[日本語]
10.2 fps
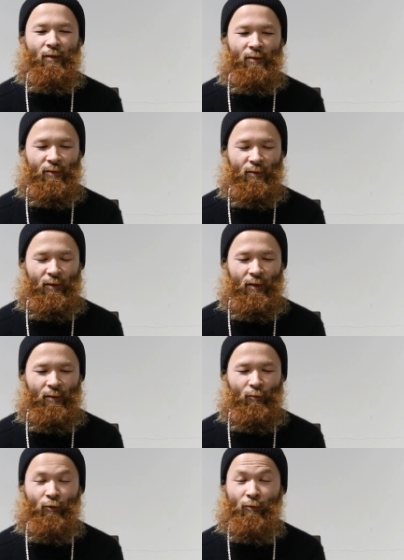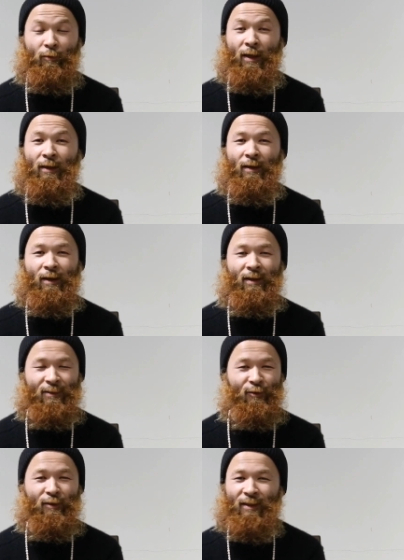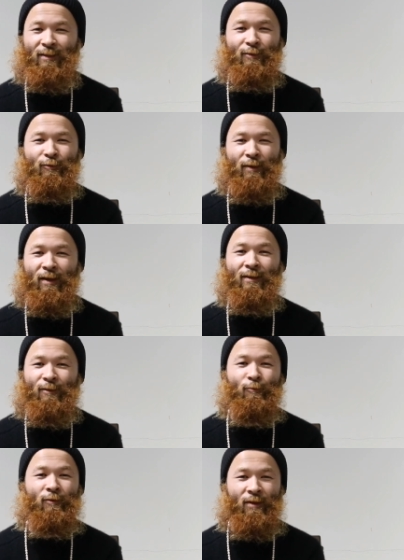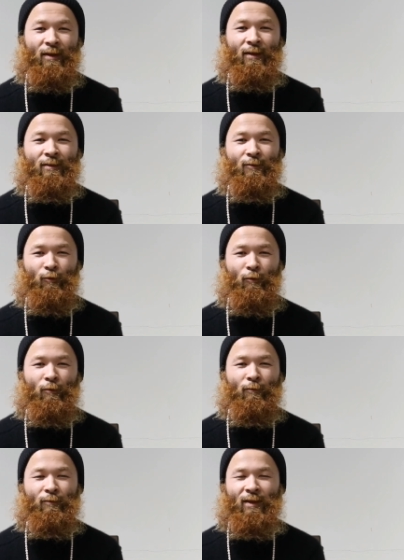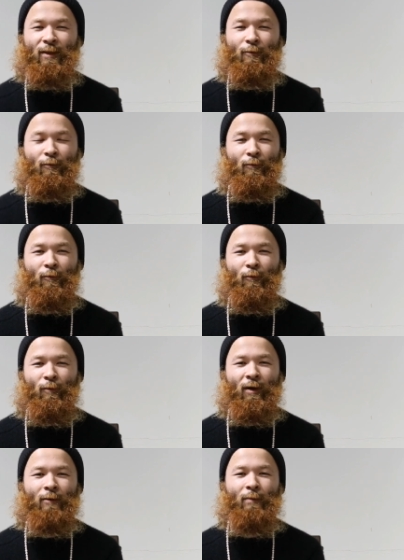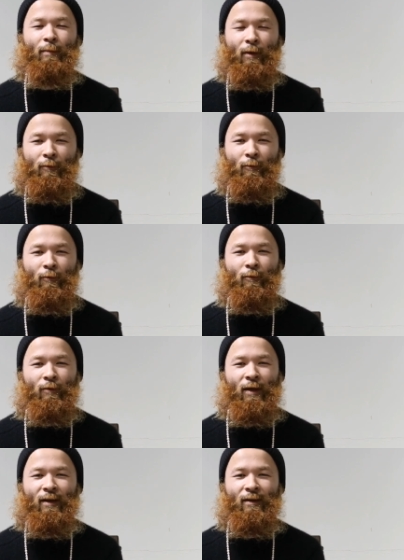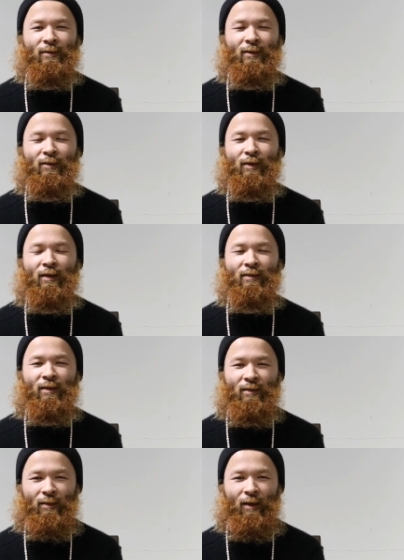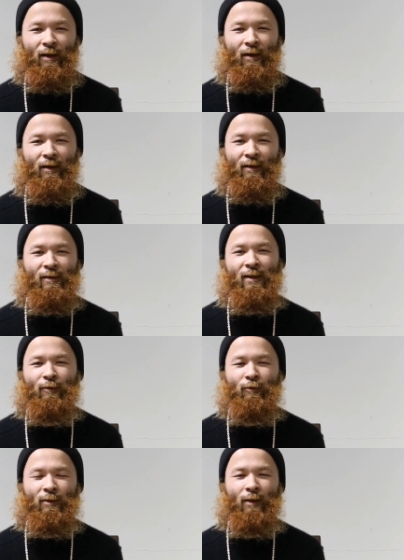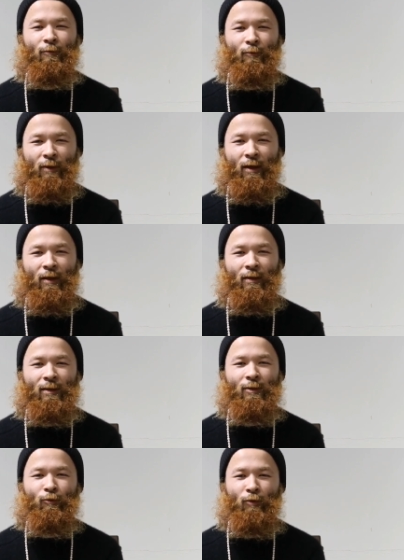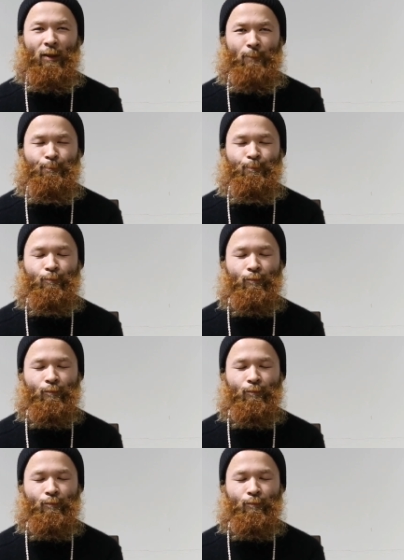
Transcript: なんですかね、僕は熱い感情だなと思って、そのふたりのこうわがままを、えー、実現させた、えー、リングになるので、非常に